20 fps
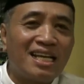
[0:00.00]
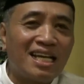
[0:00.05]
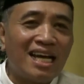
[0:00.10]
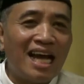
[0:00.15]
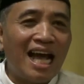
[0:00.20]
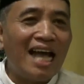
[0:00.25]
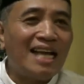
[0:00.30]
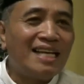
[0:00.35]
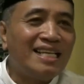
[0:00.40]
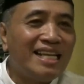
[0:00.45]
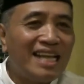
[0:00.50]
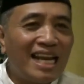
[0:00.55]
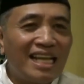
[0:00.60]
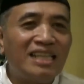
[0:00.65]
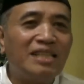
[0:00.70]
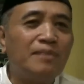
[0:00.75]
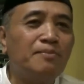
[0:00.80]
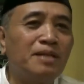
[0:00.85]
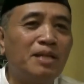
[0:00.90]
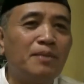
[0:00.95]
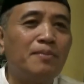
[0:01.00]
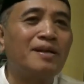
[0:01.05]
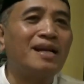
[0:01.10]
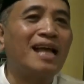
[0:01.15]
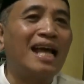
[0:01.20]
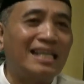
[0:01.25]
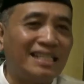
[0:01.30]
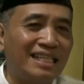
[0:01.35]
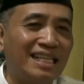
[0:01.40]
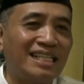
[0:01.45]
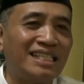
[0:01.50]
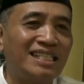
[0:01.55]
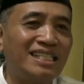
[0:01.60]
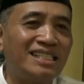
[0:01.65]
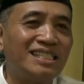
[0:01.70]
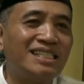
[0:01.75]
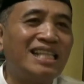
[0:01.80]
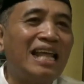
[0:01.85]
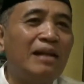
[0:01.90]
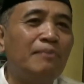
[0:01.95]
kehadiran teman-teman kades
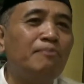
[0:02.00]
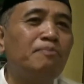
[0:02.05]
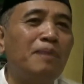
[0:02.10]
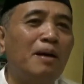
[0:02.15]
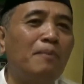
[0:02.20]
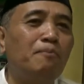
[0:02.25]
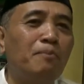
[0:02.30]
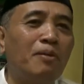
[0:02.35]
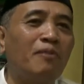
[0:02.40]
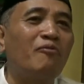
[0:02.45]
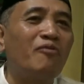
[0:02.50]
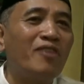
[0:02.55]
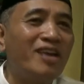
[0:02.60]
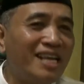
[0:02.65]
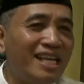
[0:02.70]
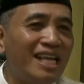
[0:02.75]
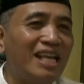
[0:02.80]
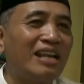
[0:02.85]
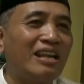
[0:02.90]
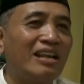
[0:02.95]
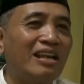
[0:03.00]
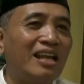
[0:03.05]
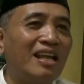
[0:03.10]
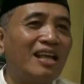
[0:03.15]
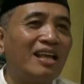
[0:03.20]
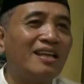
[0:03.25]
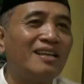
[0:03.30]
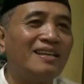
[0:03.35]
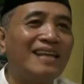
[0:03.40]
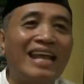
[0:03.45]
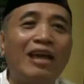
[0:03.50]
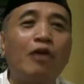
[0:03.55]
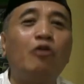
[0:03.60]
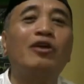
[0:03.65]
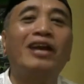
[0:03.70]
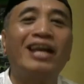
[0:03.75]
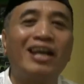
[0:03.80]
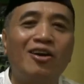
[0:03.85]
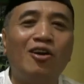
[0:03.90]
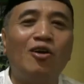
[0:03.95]
tanpa berpikir
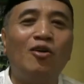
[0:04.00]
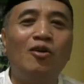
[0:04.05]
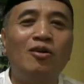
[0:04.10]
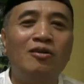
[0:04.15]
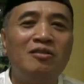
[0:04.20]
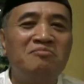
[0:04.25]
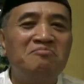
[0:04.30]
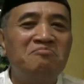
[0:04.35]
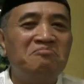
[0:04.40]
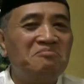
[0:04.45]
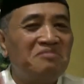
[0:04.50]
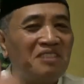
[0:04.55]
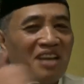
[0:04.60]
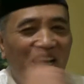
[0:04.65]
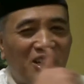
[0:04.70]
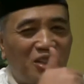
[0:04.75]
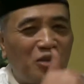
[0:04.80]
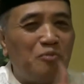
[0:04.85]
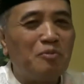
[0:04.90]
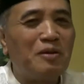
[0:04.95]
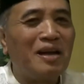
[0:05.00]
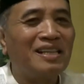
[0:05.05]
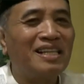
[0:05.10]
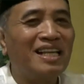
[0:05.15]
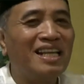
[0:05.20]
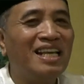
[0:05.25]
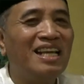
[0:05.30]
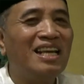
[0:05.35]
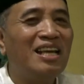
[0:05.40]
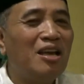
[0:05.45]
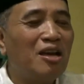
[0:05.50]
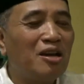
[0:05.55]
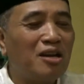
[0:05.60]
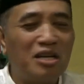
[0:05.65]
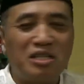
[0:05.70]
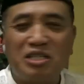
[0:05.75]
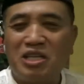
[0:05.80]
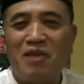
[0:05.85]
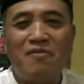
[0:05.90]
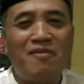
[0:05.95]
neko-neko itu berarti
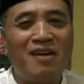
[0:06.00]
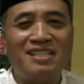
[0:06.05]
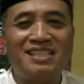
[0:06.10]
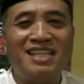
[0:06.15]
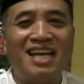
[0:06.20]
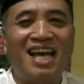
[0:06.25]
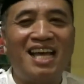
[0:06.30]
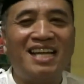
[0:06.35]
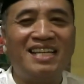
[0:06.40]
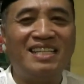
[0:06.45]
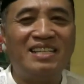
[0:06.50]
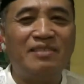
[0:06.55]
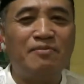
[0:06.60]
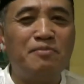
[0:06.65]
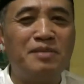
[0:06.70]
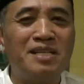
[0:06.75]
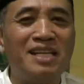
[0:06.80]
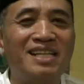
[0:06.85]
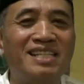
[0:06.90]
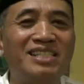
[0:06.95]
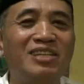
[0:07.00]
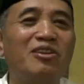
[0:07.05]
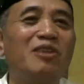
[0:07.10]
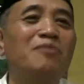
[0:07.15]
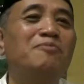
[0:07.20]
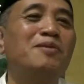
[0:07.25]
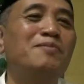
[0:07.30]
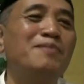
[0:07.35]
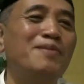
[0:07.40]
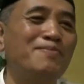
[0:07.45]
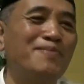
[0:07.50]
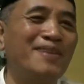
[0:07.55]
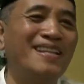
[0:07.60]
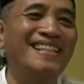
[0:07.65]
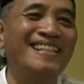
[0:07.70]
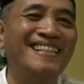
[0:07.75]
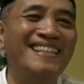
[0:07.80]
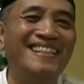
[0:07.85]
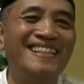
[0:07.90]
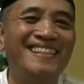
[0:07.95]
kedewasaan menjadi seorang pemimpin
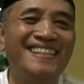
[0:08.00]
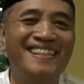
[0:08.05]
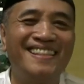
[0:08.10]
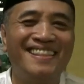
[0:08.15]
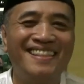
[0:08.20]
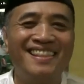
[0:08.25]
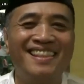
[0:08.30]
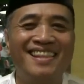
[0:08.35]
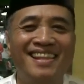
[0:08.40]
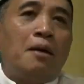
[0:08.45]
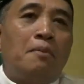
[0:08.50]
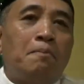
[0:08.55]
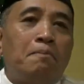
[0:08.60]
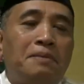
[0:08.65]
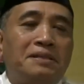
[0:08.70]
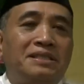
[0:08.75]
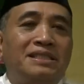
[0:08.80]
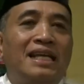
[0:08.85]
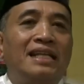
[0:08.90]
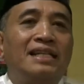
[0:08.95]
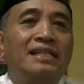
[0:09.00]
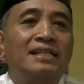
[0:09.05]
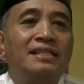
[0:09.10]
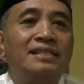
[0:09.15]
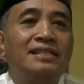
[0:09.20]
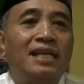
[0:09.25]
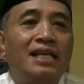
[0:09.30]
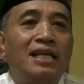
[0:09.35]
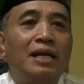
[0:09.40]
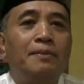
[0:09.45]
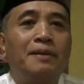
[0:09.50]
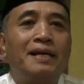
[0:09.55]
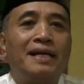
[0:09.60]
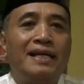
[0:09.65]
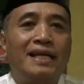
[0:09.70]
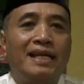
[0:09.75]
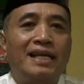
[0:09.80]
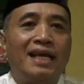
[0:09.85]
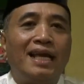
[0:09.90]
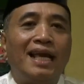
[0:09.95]
pesan saya
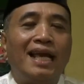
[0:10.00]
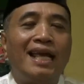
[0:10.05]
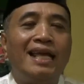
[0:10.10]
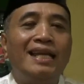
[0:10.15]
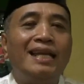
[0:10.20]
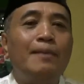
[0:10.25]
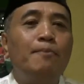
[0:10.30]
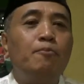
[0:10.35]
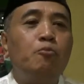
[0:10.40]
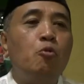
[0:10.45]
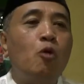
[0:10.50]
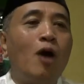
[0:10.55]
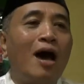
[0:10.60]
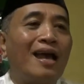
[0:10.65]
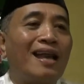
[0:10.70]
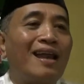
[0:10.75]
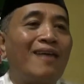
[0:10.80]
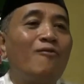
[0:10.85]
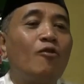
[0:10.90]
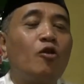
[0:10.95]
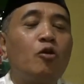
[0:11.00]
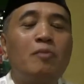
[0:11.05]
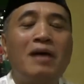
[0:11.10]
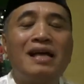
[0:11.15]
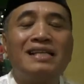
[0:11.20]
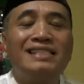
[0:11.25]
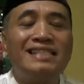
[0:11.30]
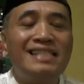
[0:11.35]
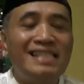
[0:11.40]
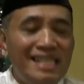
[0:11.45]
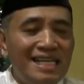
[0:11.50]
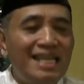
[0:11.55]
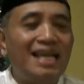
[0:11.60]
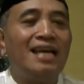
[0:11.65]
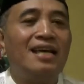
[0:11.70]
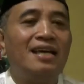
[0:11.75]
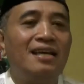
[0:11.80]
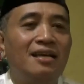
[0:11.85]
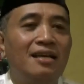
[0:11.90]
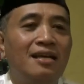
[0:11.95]
begini ini buah reformasi ya